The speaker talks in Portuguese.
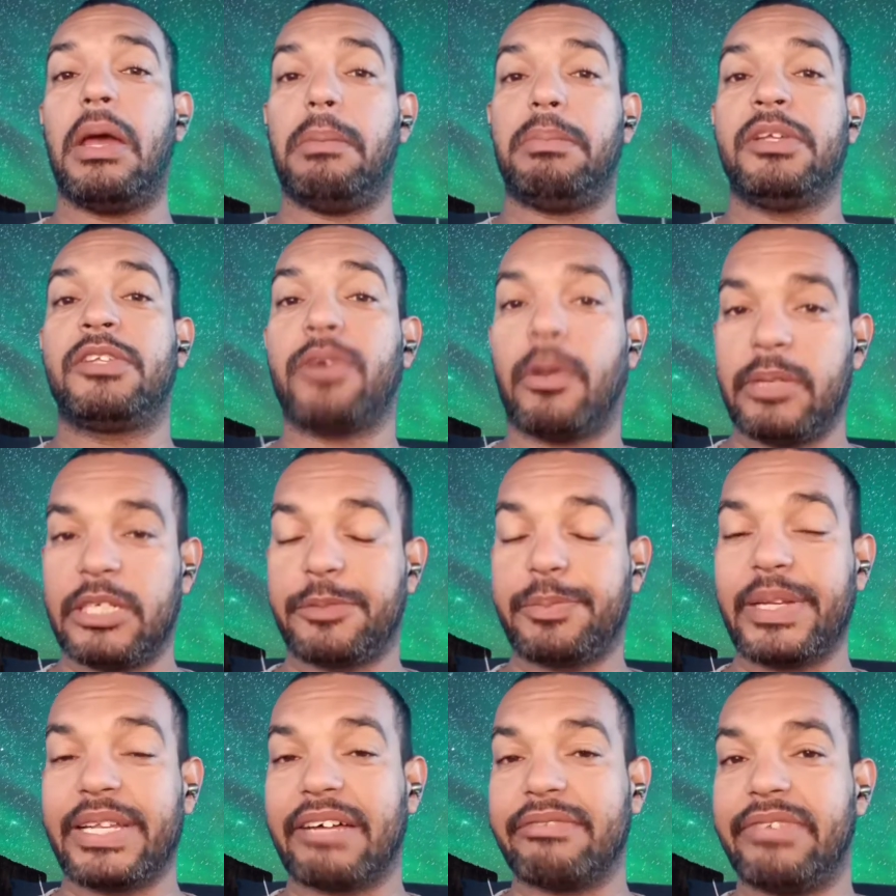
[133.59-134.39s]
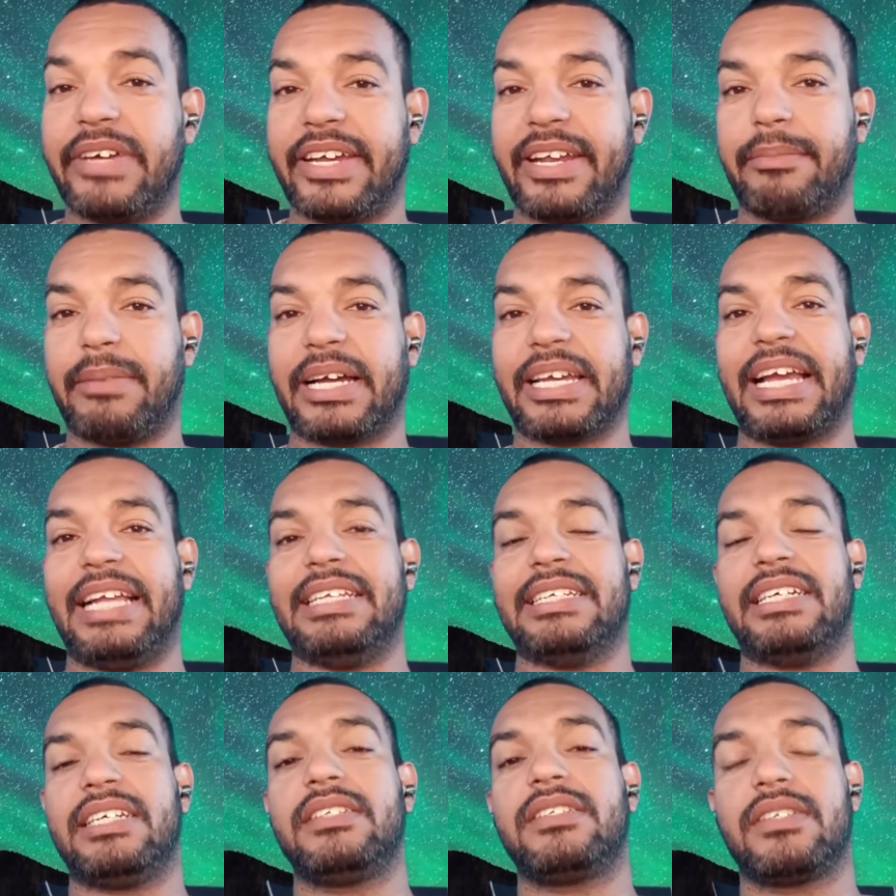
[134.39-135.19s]
principalmente pela Vera
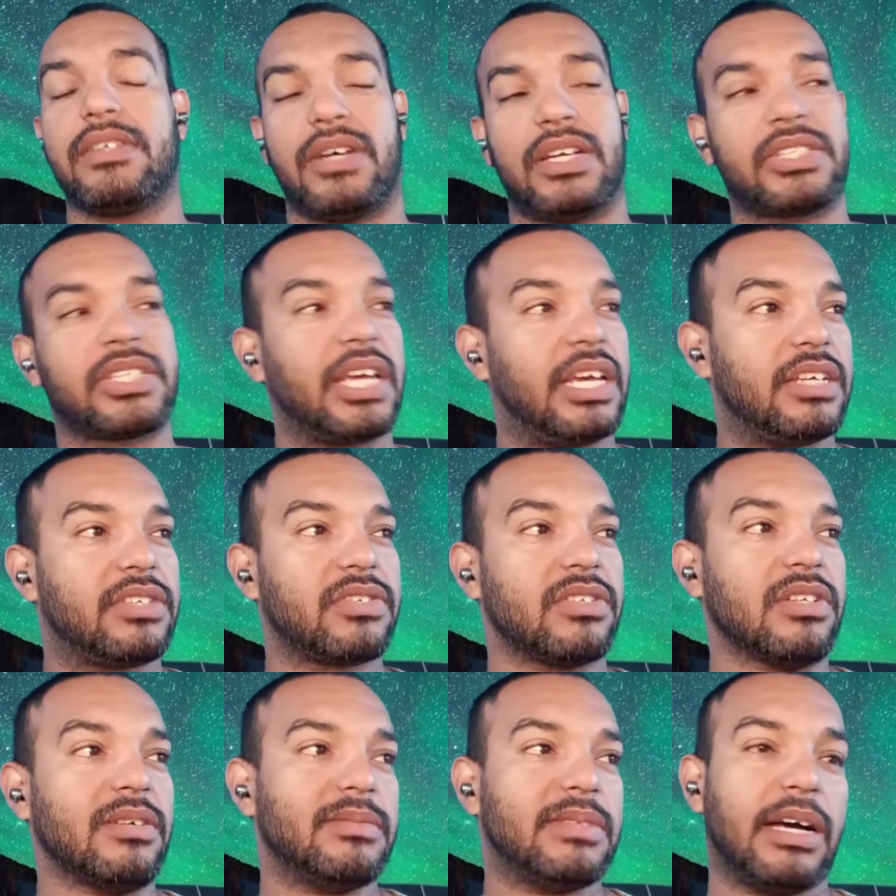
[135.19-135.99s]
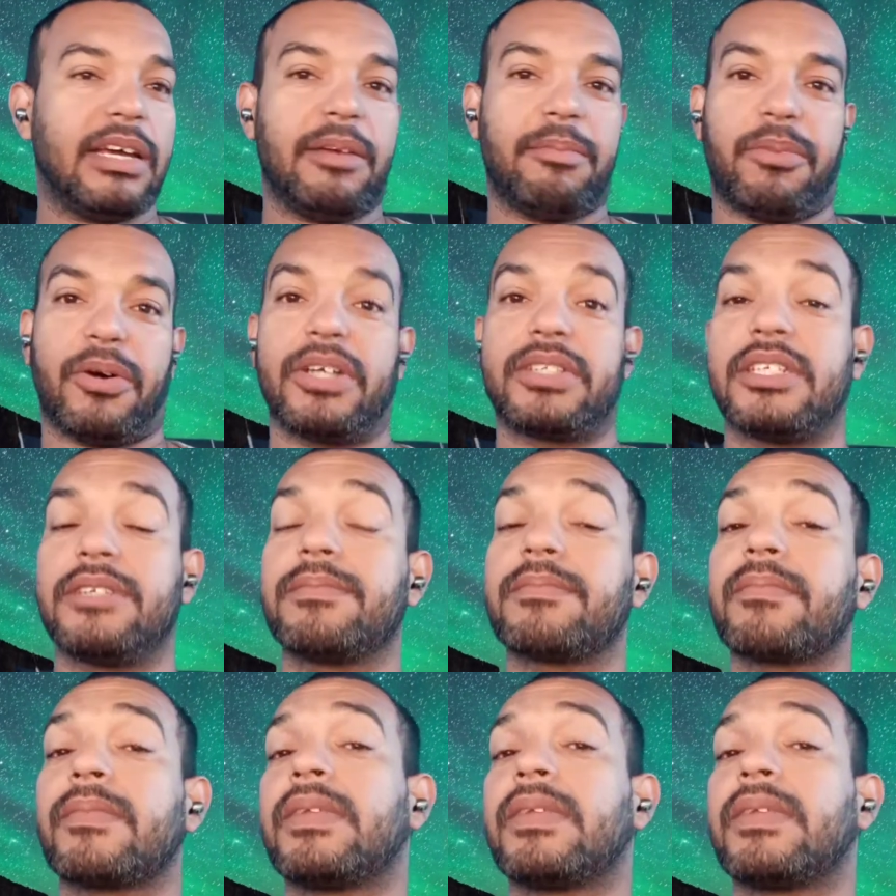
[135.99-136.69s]
Magalhães, eu acho que é esse o nome da repórter.